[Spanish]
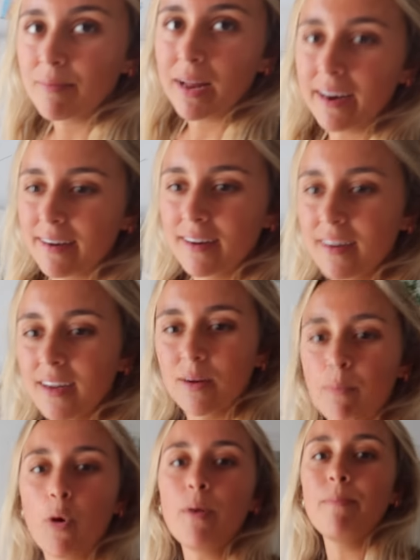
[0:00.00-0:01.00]
en plan,
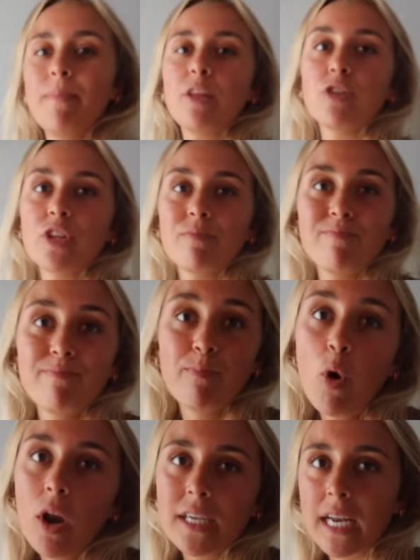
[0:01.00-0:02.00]
voy medio de
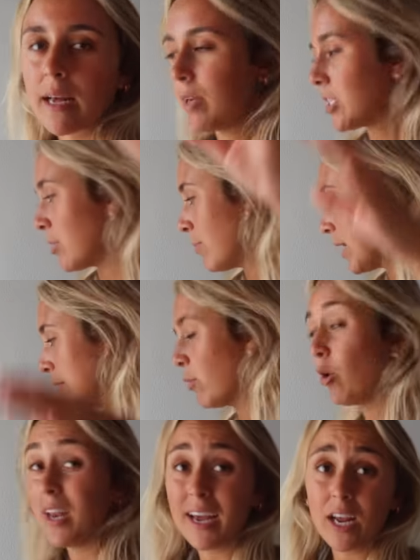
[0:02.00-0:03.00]
bolas al gimnasio. En plan,
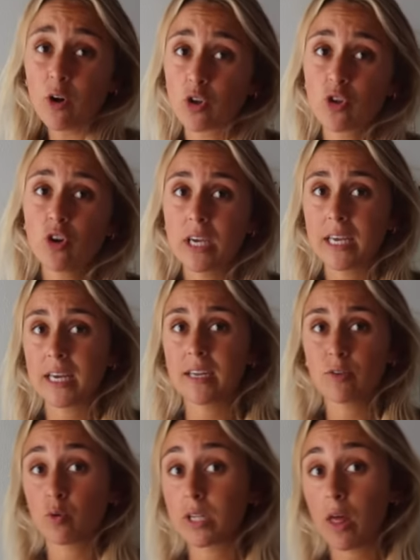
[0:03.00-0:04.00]
llevo legging corto y
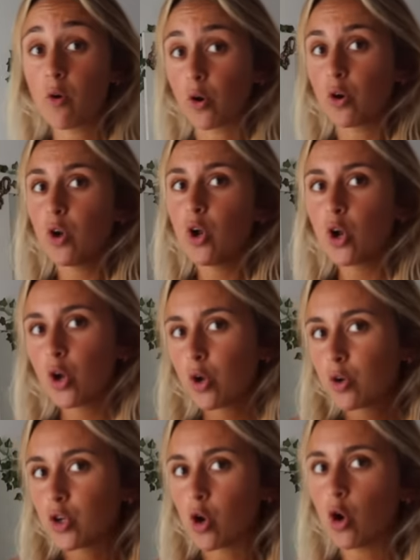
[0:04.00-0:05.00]
sujetador.
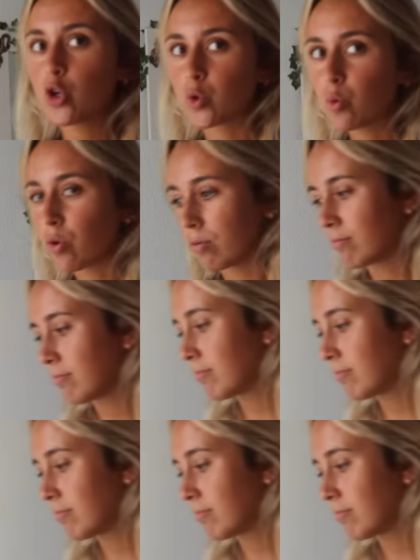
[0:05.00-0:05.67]
No lo sudo.